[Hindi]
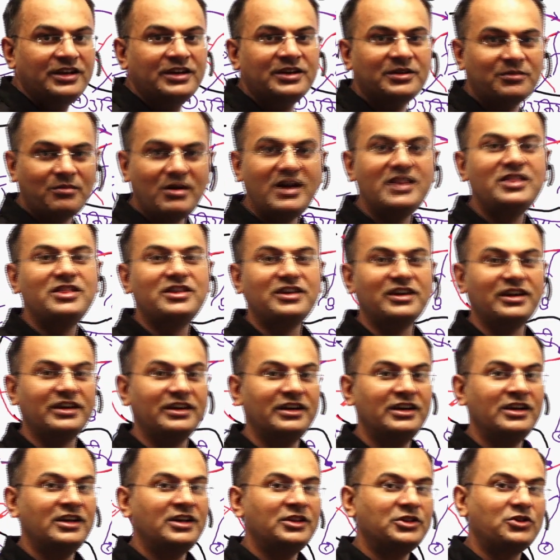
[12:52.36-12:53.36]
बहती है
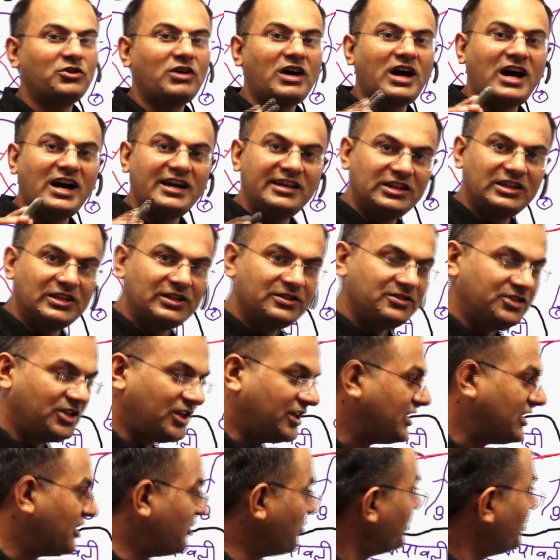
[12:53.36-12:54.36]
तो आयतन
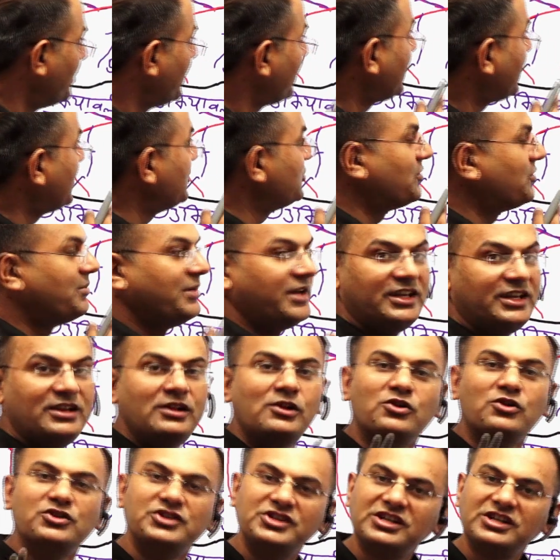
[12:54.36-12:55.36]
ज्यादा होने का जो मेन
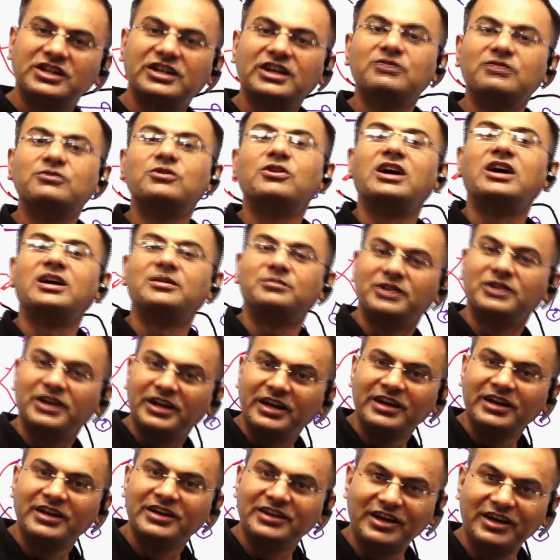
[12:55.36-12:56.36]
लॉजिक है वो आपके
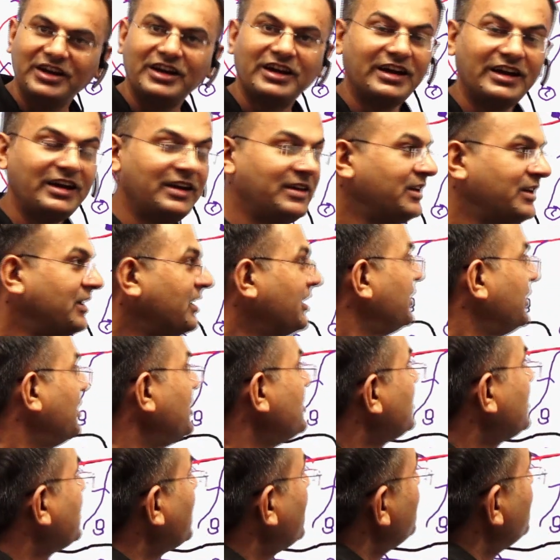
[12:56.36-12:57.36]
ये है
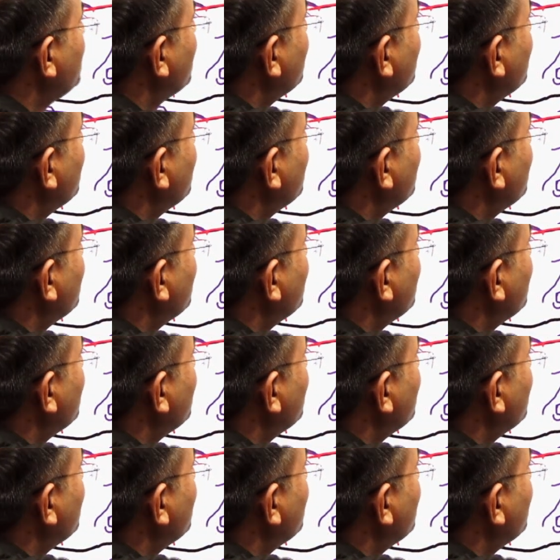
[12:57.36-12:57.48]
इसका जो